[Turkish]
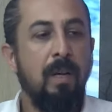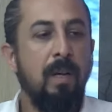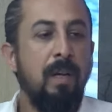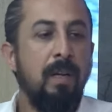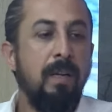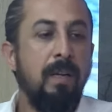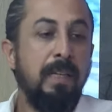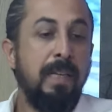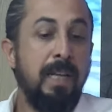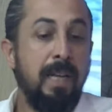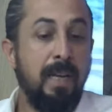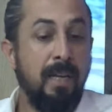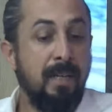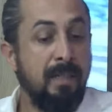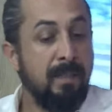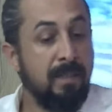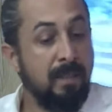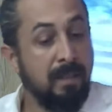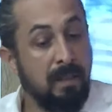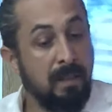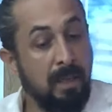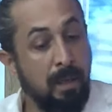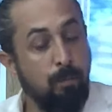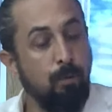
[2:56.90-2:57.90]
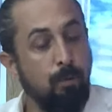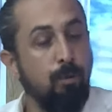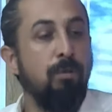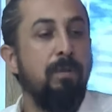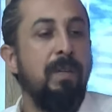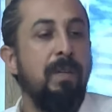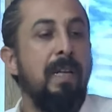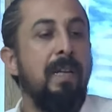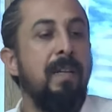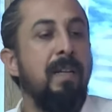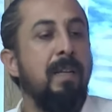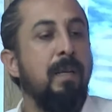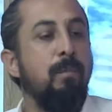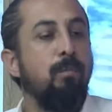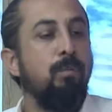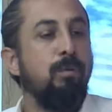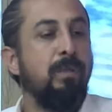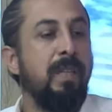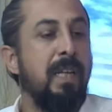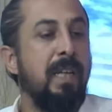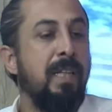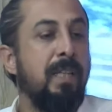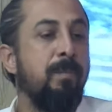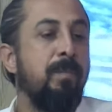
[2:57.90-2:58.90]
Gerekirse kamu eliyle
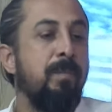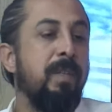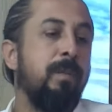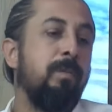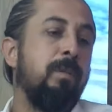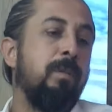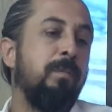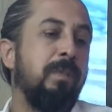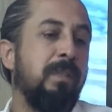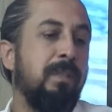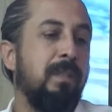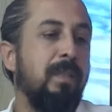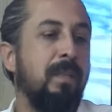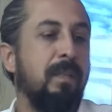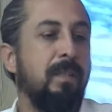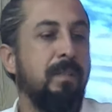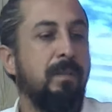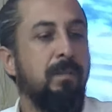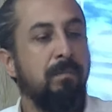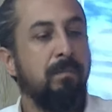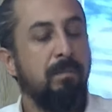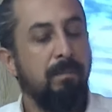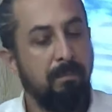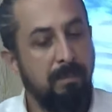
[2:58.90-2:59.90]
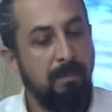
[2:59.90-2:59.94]
bu denetimin yapılması lazım.